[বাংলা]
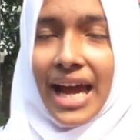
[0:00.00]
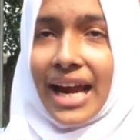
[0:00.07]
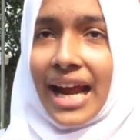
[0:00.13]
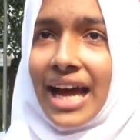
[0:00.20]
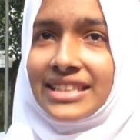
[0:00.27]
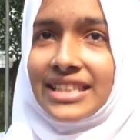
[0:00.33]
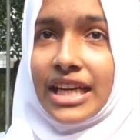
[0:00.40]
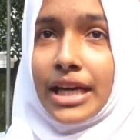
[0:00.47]

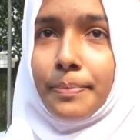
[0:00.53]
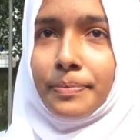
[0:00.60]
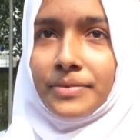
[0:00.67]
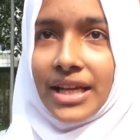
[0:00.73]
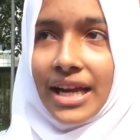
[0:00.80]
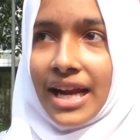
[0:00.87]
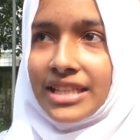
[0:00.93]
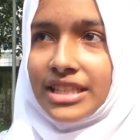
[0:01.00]
চার হাজারের
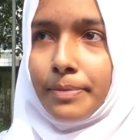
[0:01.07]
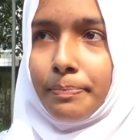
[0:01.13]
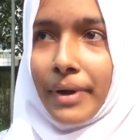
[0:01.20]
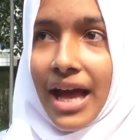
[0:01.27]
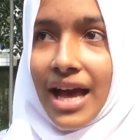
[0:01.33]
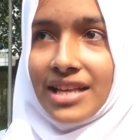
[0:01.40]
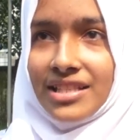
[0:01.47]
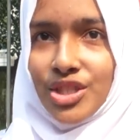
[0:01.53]
চার হাজার
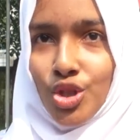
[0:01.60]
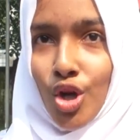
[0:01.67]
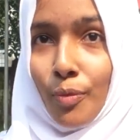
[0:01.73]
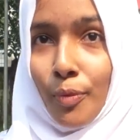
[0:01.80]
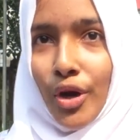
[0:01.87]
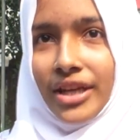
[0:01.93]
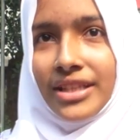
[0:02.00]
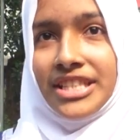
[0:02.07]
প্লাস
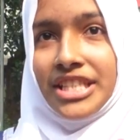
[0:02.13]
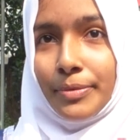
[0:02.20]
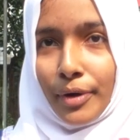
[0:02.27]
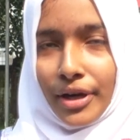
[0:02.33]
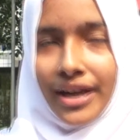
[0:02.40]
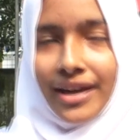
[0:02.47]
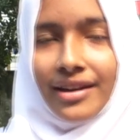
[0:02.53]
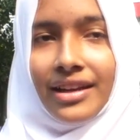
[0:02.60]
সময়
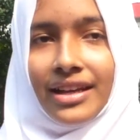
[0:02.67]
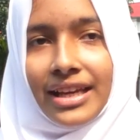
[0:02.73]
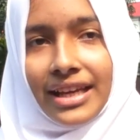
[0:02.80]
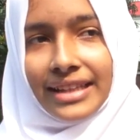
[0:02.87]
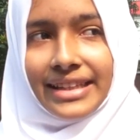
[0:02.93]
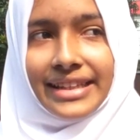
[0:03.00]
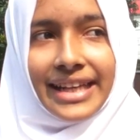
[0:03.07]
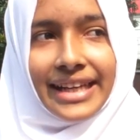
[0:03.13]
জীবনের
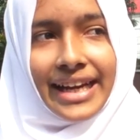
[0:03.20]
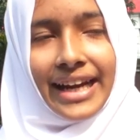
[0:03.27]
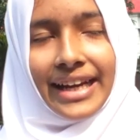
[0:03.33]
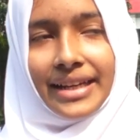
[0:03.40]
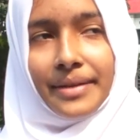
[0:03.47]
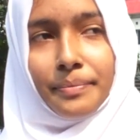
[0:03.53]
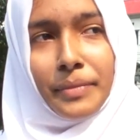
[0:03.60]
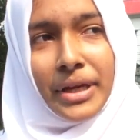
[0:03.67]
তিনি
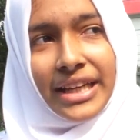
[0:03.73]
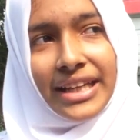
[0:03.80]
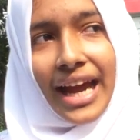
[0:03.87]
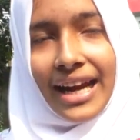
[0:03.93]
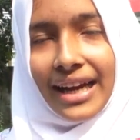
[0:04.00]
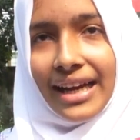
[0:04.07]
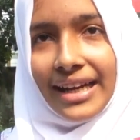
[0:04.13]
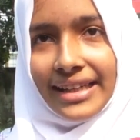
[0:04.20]
এখানে এই
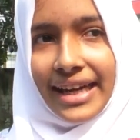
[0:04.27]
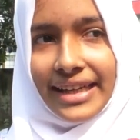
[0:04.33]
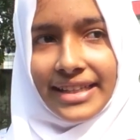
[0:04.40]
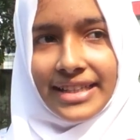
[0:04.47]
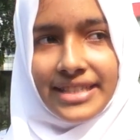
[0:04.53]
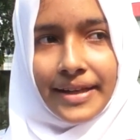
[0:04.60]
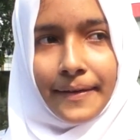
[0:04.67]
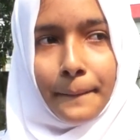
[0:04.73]
কারাগারে
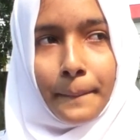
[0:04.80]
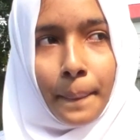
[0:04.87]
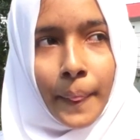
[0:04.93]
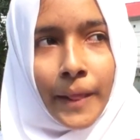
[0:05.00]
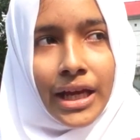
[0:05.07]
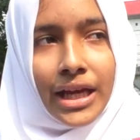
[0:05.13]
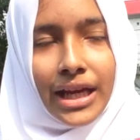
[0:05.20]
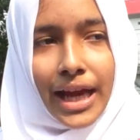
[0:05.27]
কাটিয়েছেন
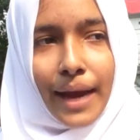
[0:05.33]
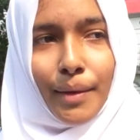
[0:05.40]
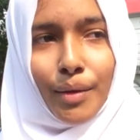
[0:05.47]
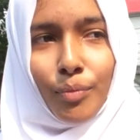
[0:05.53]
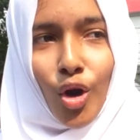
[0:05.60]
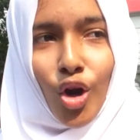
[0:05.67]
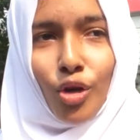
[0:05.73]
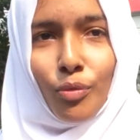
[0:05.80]

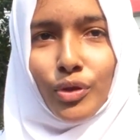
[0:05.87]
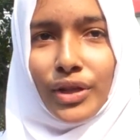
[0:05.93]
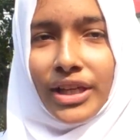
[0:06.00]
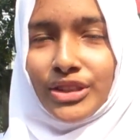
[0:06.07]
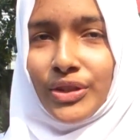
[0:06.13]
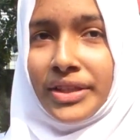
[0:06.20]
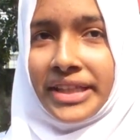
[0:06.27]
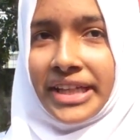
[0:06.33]
এবং
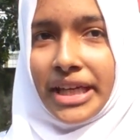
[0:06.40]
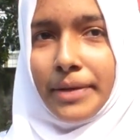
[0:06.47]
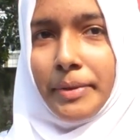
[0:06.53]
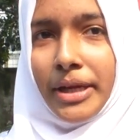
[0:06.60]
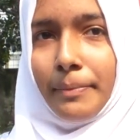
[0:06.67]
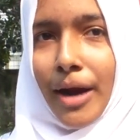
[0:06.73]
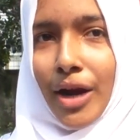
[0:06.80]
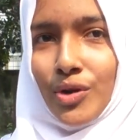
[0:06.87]
বঙ্গবন্ধু একজন
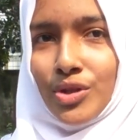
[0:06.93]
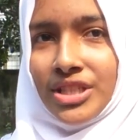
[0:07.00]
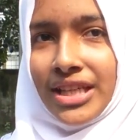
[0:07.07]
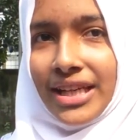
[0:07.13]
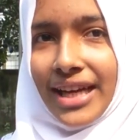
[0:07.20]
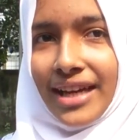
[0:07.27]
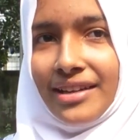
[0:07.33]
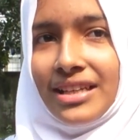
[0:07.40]
নির্বেক মানুষ
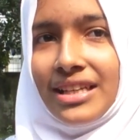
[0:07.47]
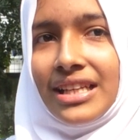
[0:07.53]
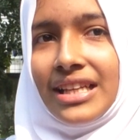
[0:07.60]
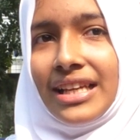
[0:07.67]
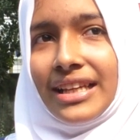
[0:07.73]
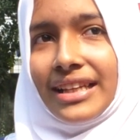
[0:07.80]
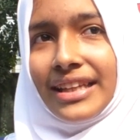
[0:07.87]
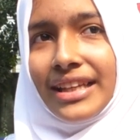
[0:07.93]
ছিলেন
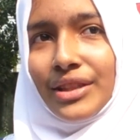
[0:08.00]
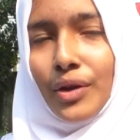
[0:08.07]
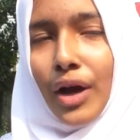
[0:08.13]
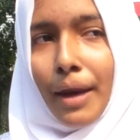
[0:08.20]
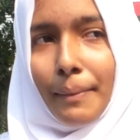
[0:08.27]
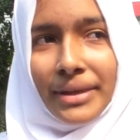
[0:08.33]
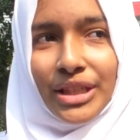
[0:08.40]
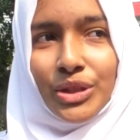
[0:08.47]

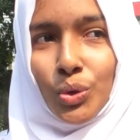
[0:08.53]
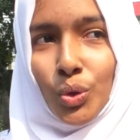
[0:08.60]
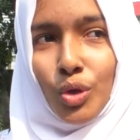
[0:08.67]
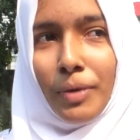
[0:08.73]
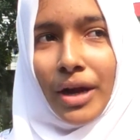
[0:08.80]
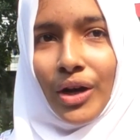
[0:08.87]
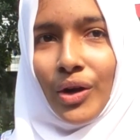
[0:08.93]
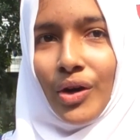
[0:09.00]
কিন্তু আমাদের
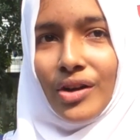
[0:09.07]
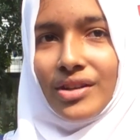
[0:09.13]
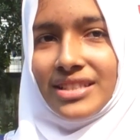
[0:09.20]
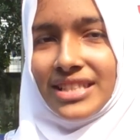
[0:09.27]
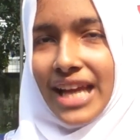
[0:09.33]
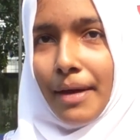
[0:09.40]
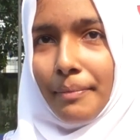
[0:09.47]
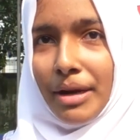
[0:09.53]
দুর্ভাগ্য
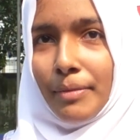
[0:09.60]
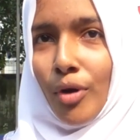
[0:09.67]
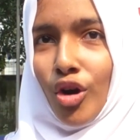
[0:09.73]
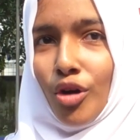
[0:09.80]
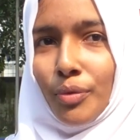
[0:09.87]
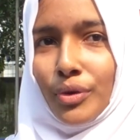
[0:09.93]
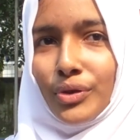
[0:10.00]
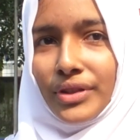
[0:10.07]
আমরা
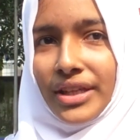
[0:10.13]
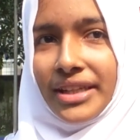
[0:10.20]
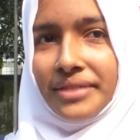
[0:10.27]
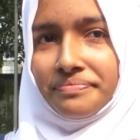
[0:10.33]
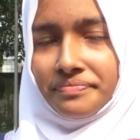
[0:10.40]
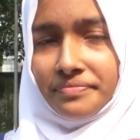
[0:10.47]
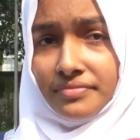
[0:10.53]
বঙ্গবন্ধুকে